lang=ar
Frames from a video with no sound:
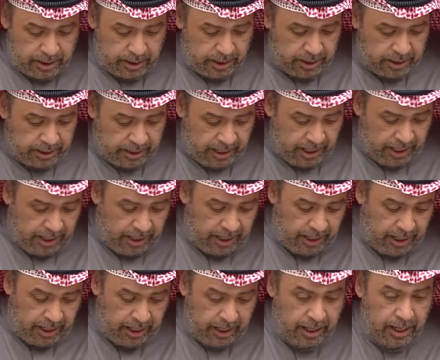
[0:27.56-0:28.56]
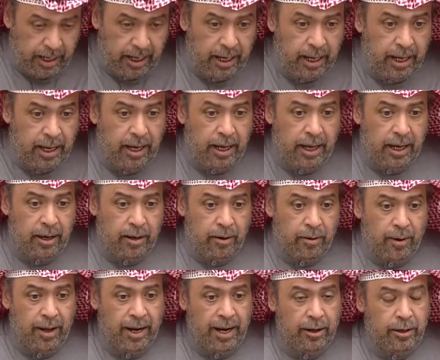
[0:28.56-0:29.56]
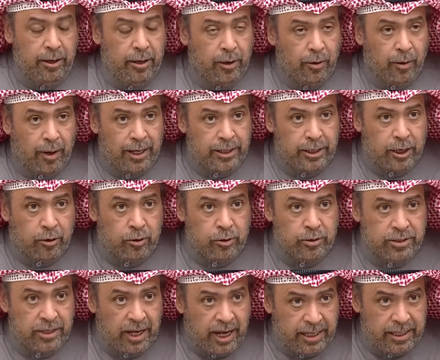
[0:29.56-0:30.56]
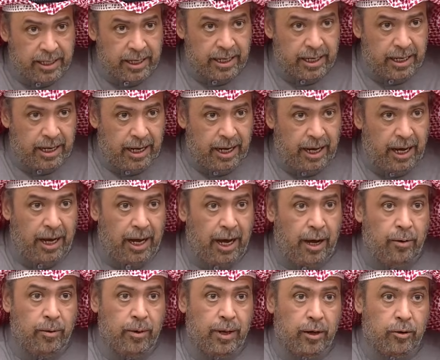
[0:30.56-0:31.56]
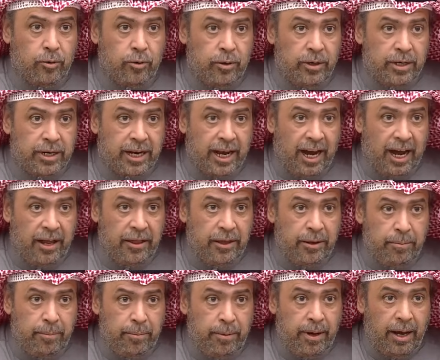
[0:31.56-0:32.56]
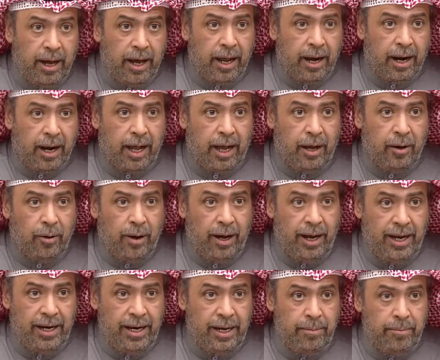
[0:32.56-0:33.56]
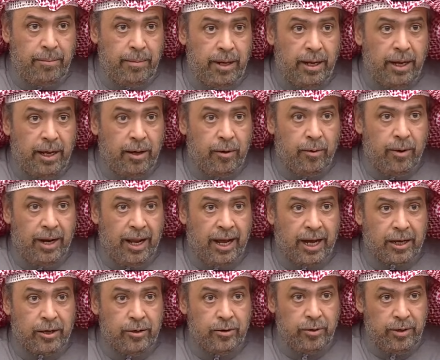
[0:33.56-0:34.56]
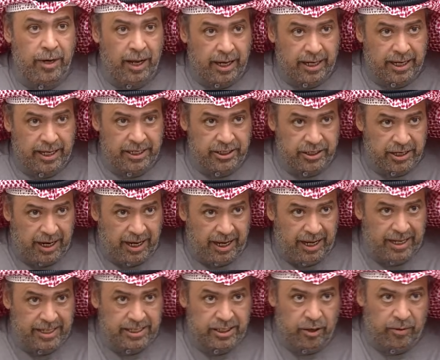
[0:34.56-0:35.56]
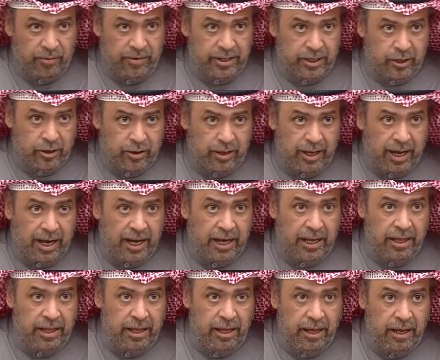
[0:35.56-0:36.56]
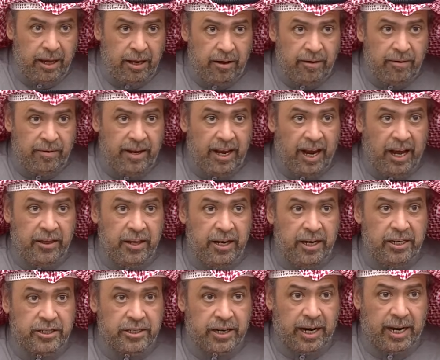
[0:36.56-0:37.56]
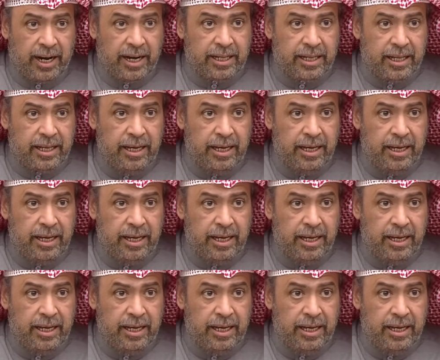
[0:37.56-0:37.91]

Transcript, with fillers: ادعاه وقد يكون صادق أو يكون كاذب الله أعلم ولكن هناك إجراءات سوف تتخذ في هذه الإجراءات